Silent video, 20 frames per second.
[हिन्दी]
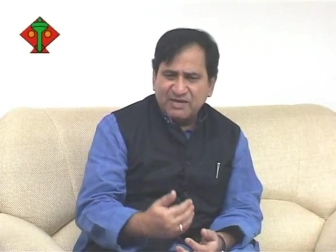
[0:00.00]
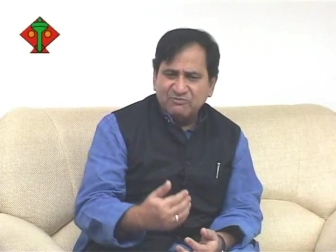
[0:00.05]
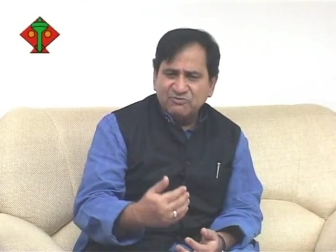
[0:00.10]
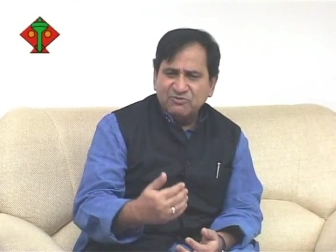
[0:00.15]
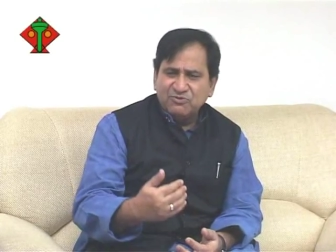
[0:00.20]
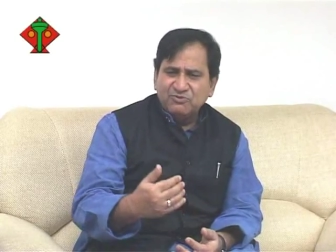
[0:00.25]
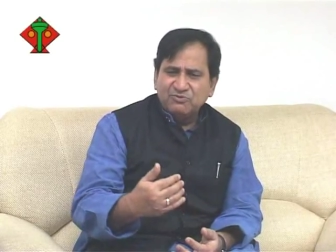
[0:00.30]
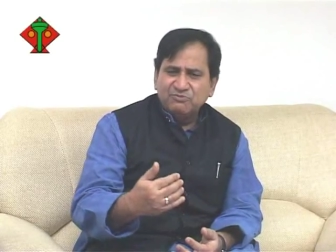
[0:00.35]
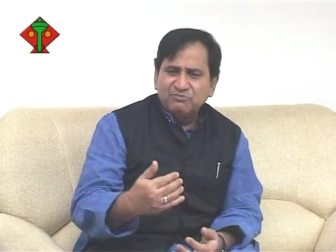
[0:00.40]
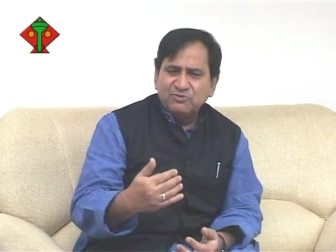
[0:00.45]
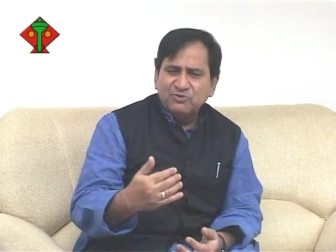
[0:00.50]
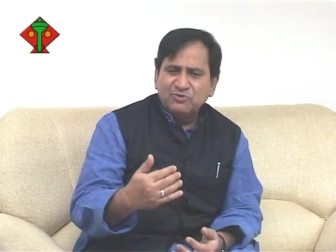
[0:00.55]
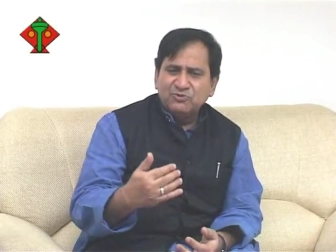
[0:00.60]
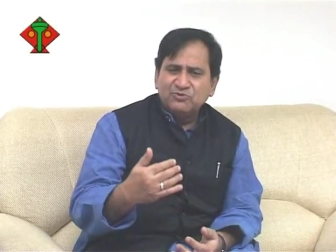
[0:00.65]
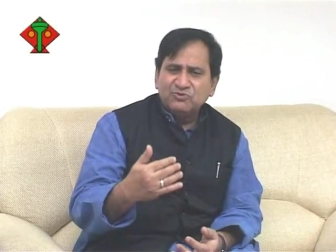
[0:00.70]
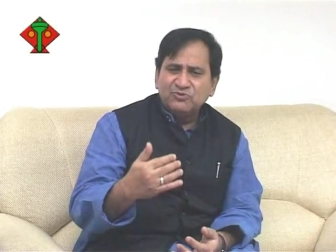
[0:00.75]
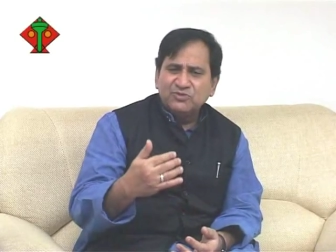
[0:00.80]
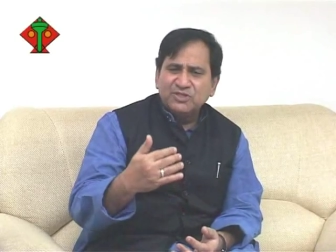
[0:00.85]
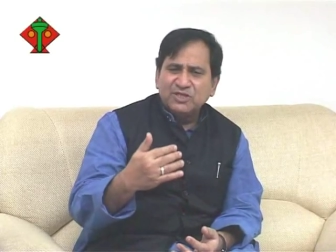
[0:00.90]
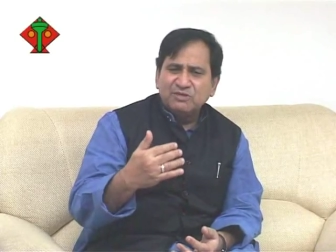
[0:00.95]
या वो
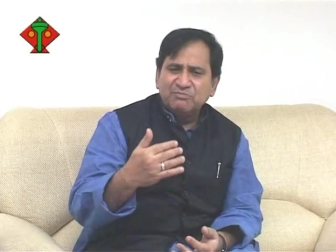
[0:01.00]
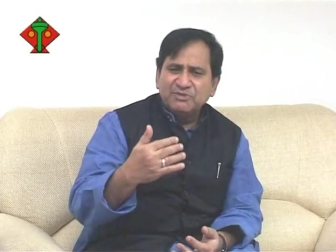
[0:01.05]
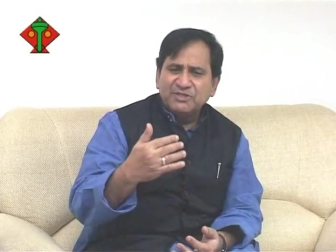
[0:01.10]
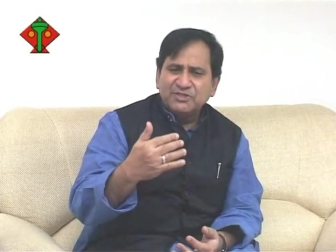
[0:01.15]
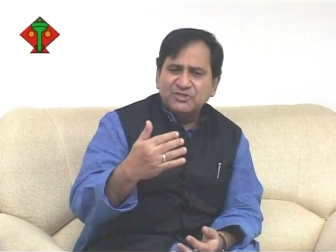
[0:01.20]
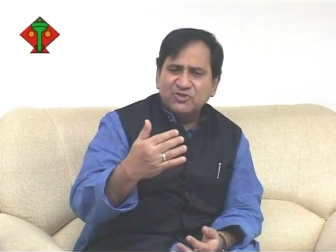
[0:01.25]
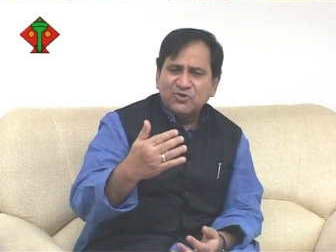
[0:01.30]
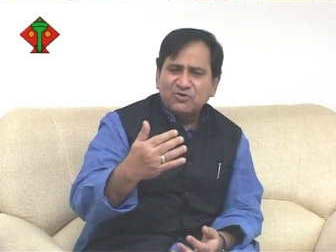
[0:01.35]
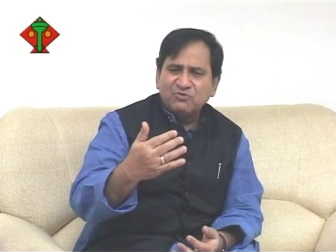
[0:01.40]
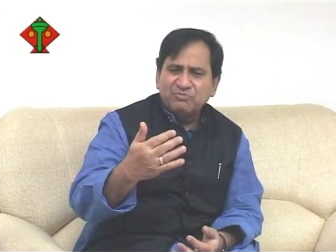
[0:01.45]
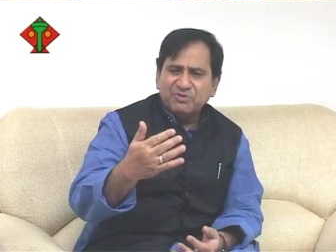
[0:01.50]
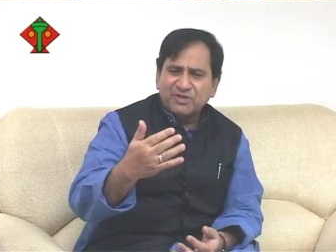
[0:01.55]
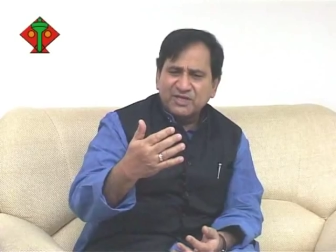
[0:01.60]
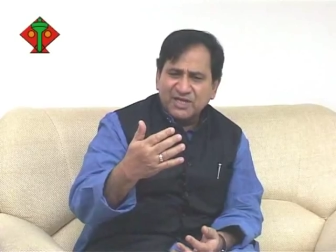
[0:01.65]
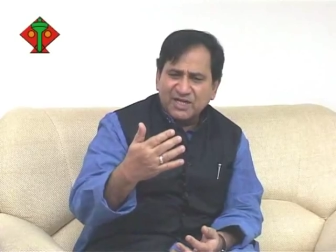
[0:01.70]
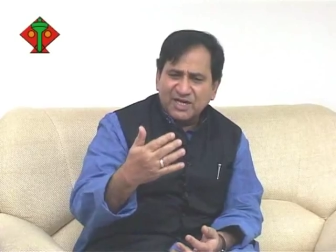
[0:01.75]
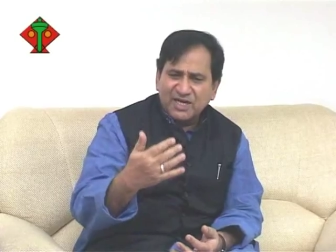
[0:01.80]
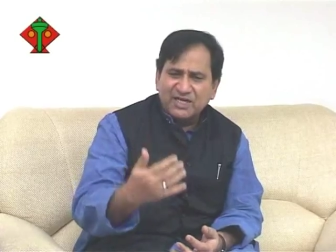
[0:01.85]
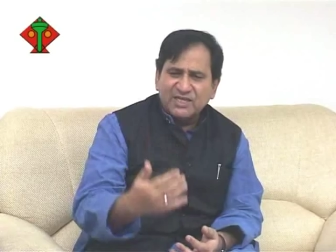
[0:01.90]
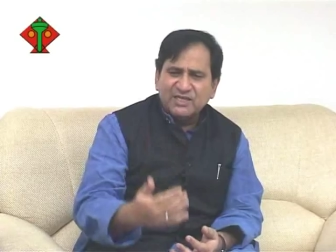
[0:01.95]
लोगों की अपेक्षाओं पर
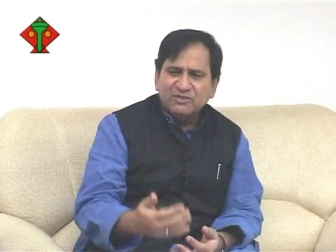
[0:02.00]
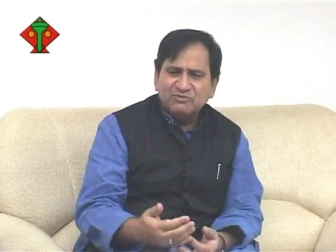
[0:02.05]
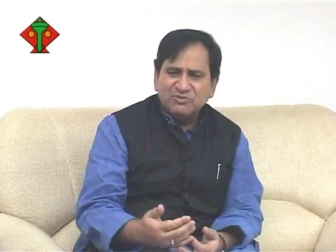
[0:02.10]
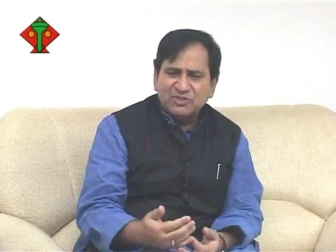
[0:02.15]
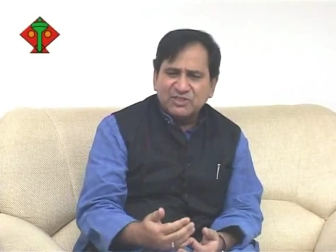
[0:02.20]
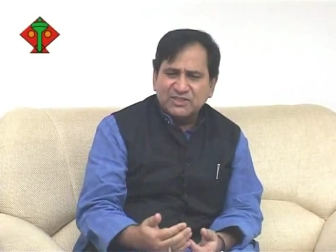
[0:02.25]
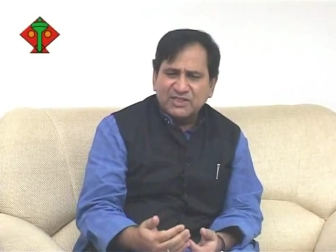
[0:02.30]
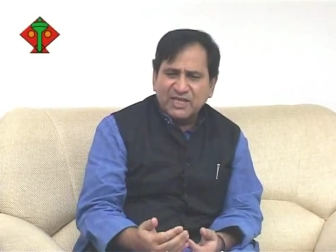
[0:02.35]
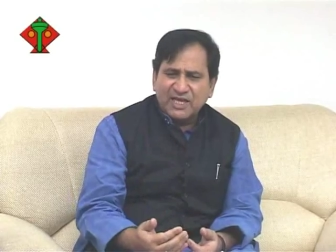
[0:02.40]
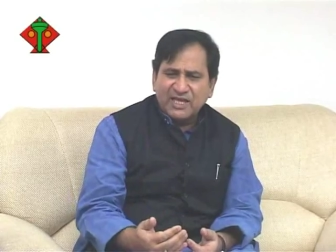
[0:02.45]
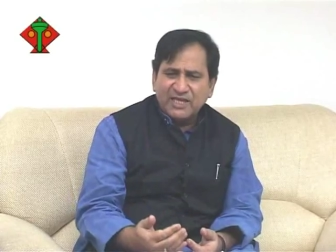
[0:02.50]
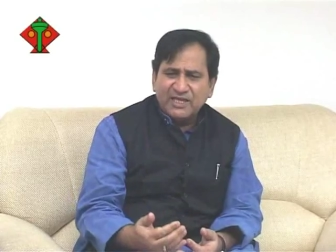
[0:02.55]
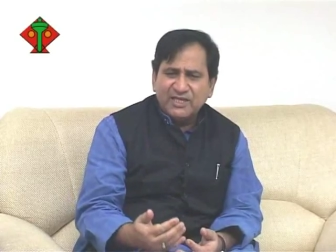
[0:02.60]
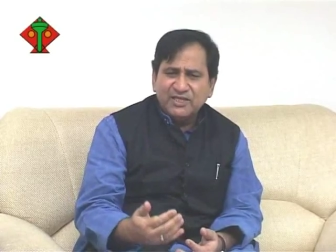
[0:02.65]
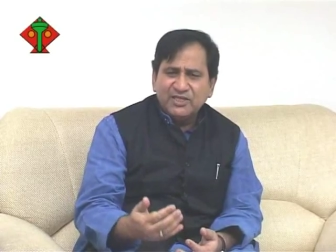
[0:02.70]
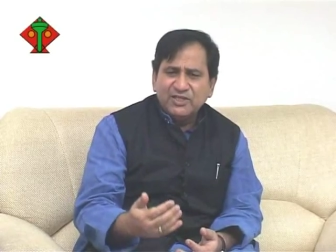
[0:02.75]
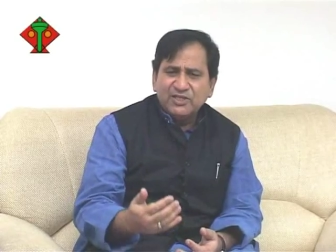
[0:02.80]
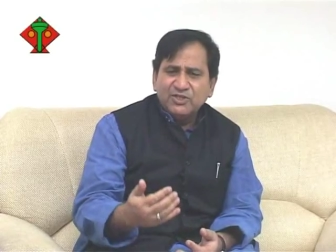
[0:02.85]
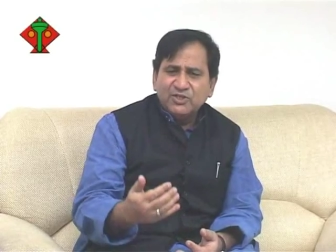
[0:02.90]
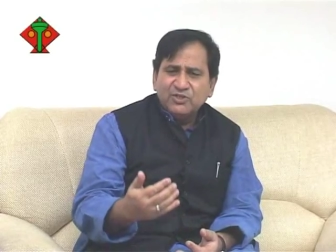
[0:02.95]
खरा नहीं उतरता है
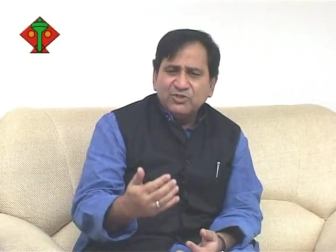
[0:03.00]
